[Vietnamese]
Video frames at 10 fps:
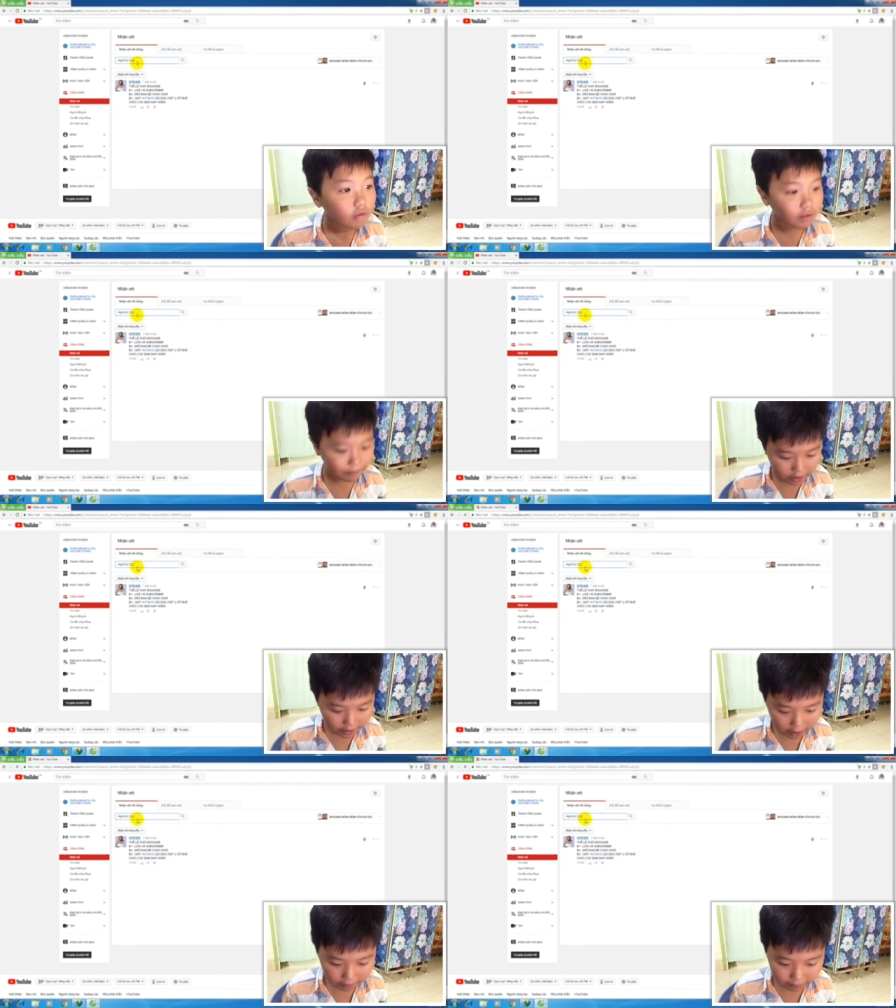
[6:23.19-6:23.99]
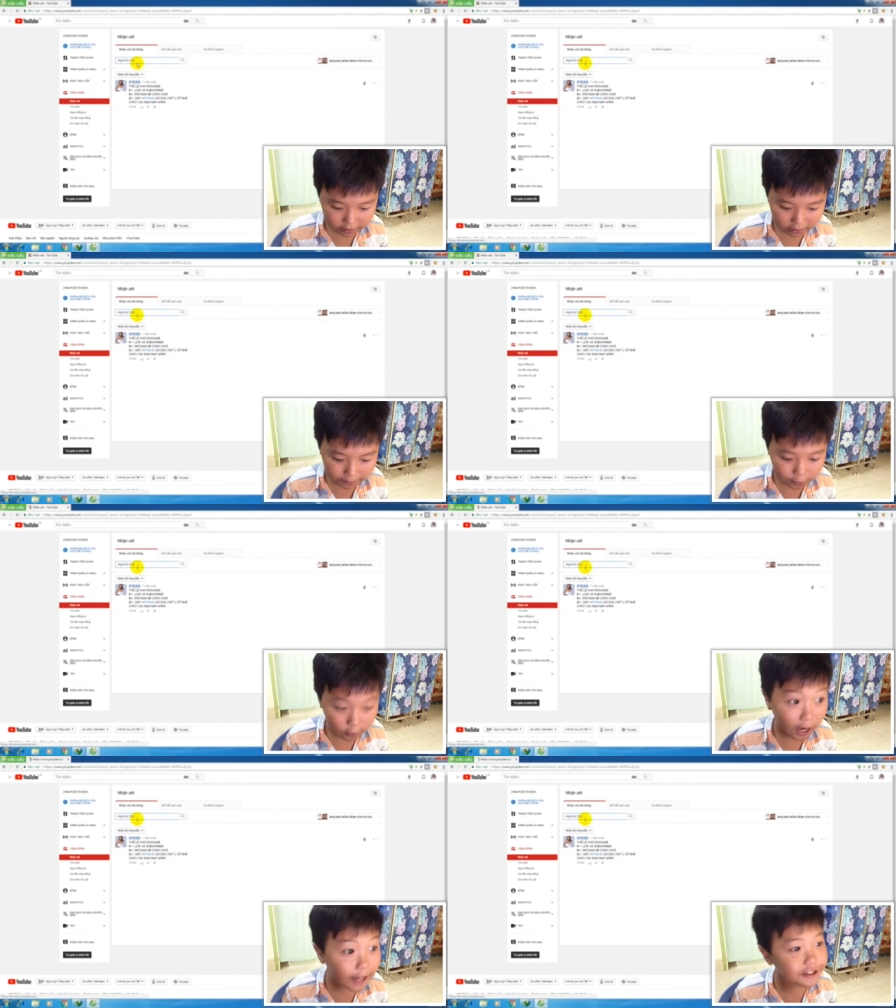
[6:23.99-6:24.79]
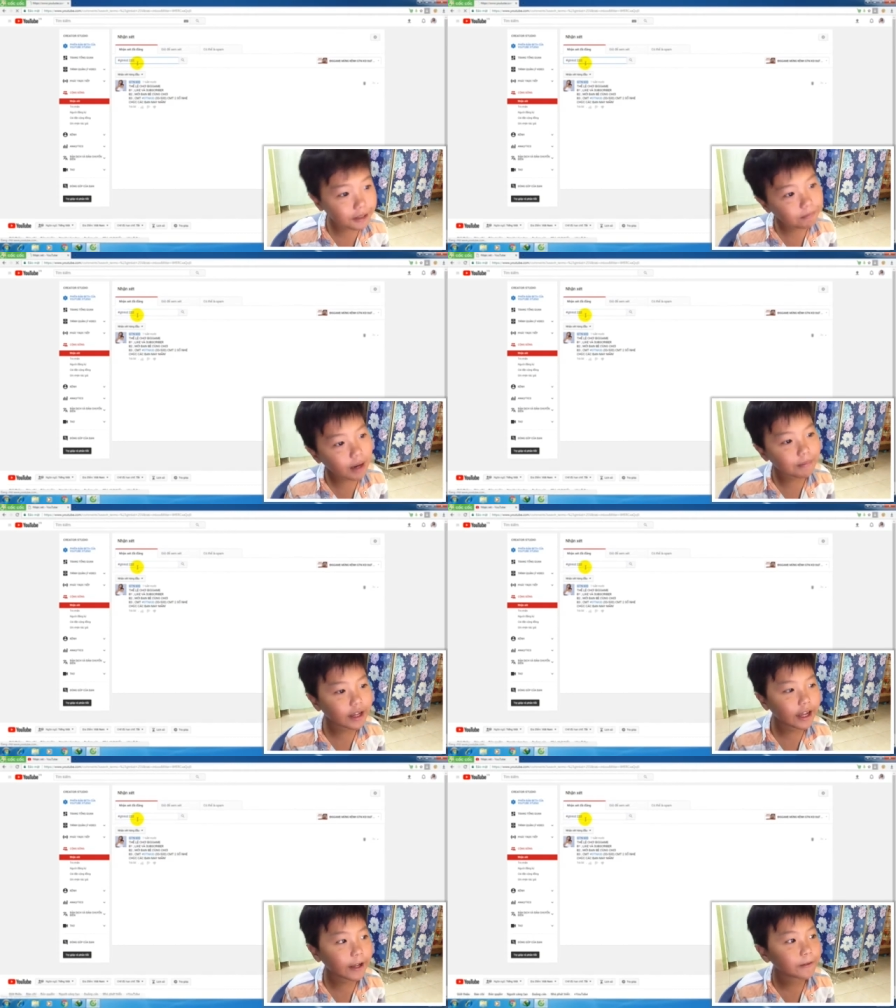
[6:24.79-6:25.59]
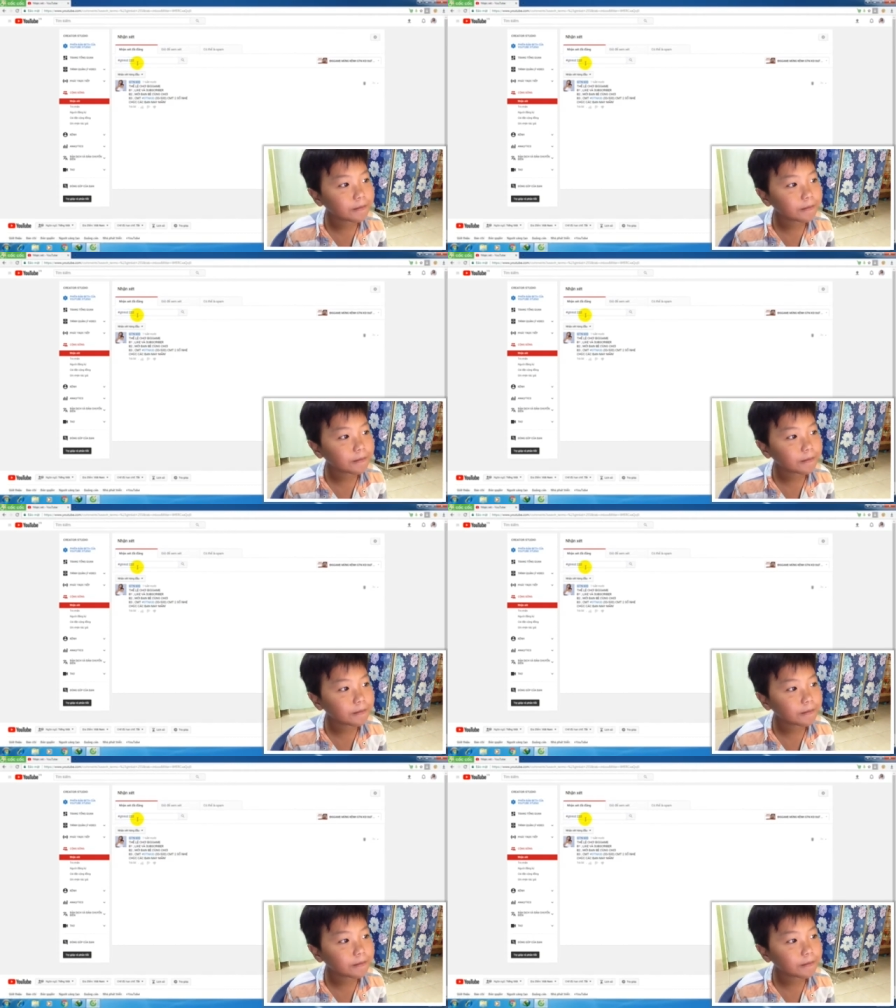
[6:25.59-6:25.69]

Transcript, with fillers: Và bây giờ mình sẽ tìm số 222